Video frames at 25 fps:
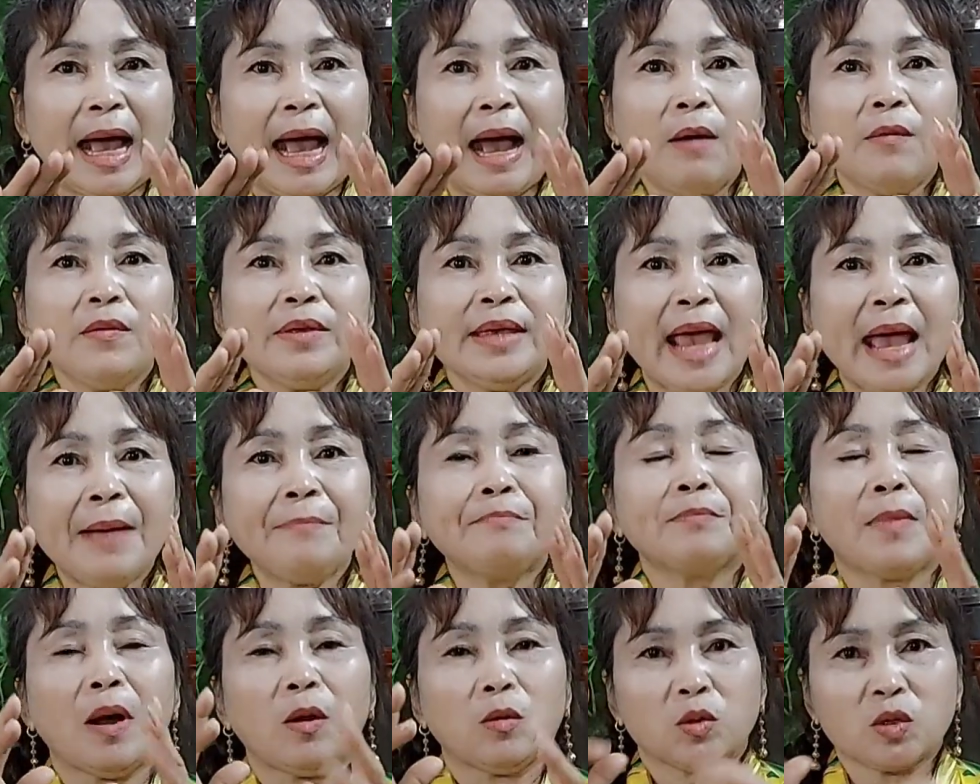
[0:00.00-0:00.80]
áo giáp
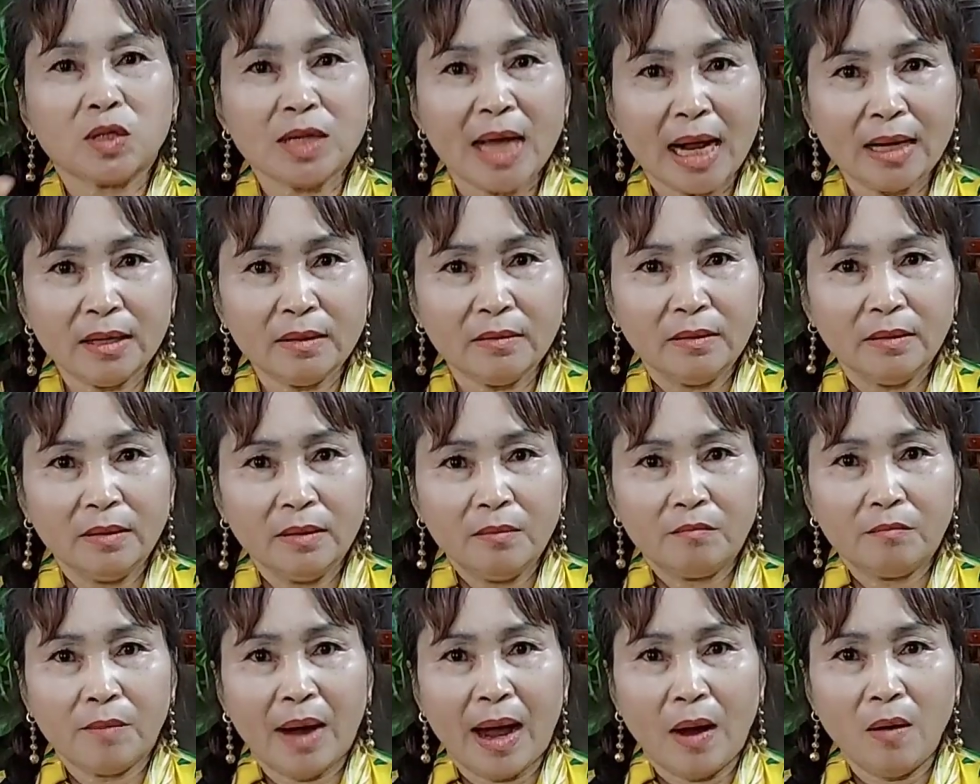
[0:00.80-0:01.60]
màu xanh,
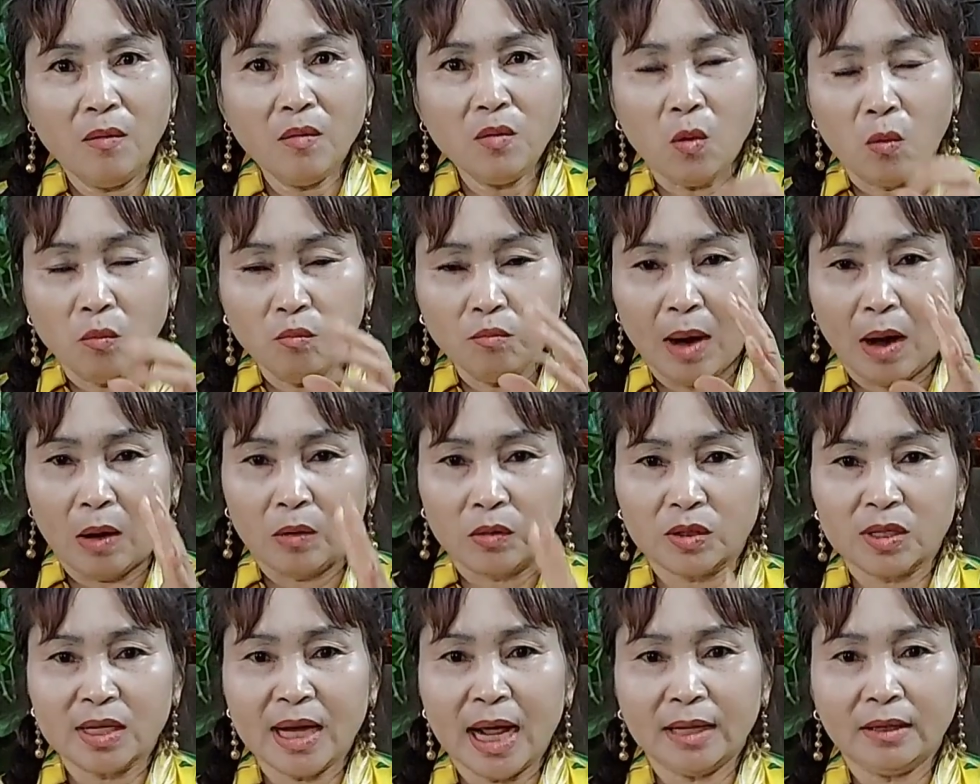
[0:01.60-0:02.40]
mão cũng
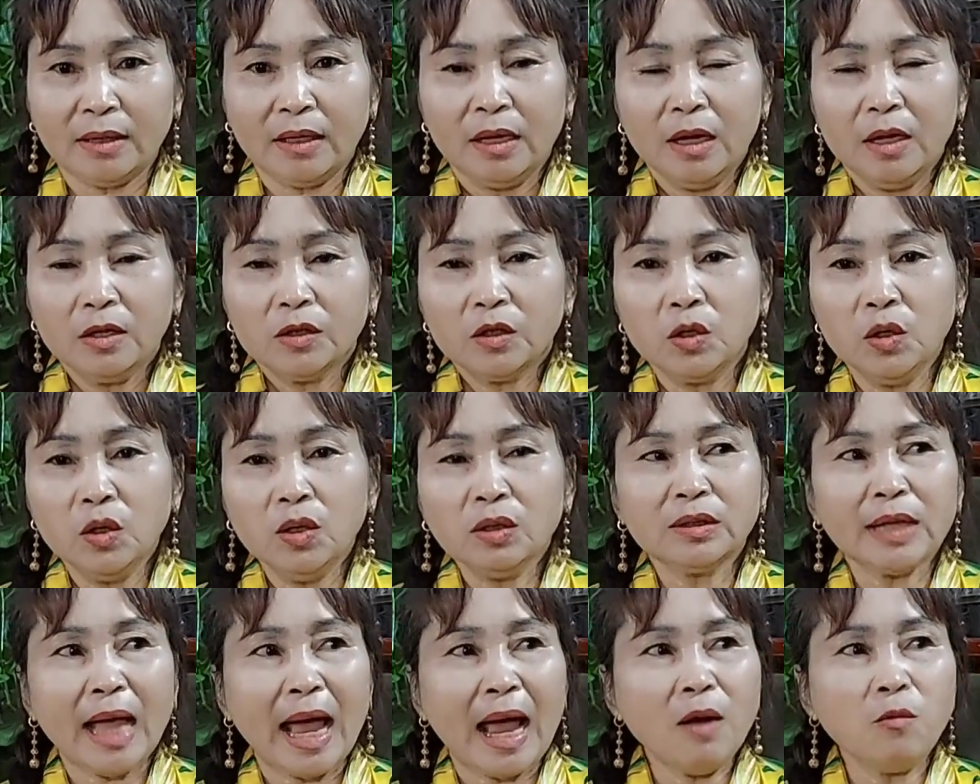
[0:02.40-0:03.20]
màu xanh,
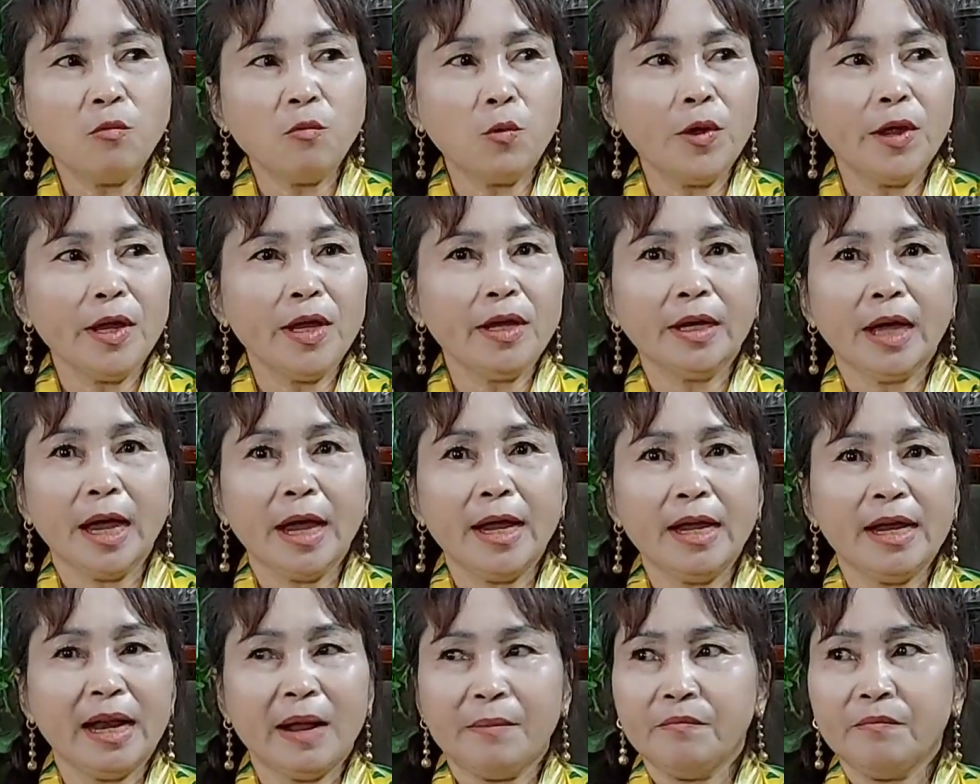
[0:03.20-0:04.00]
tướng tá uy nghi
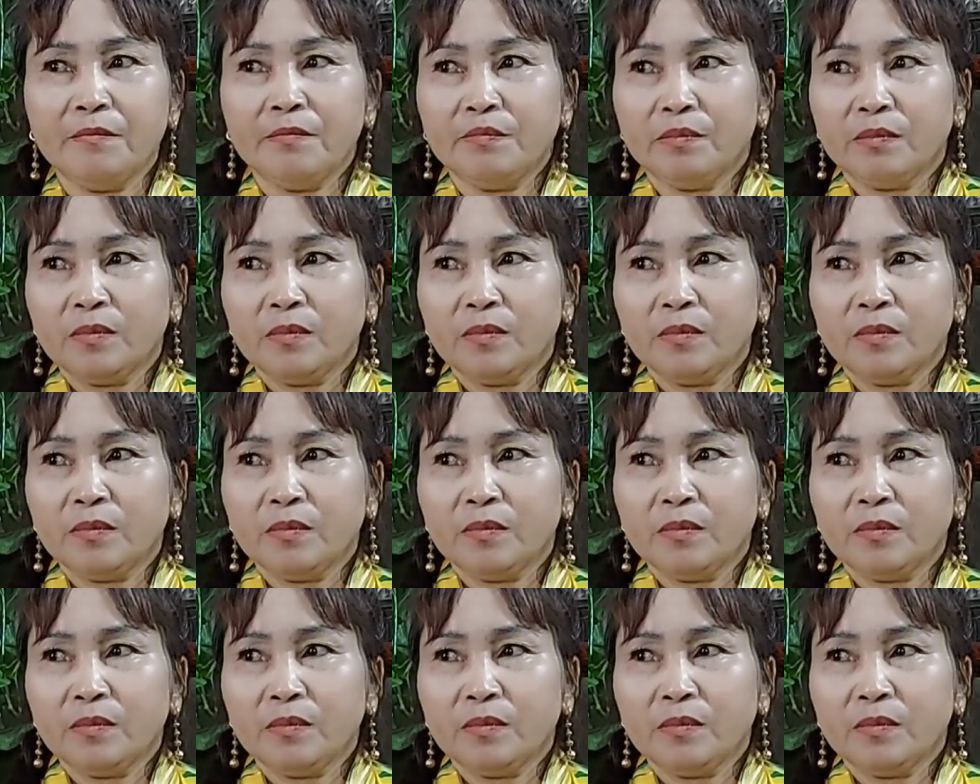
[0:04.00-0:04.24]
lắm.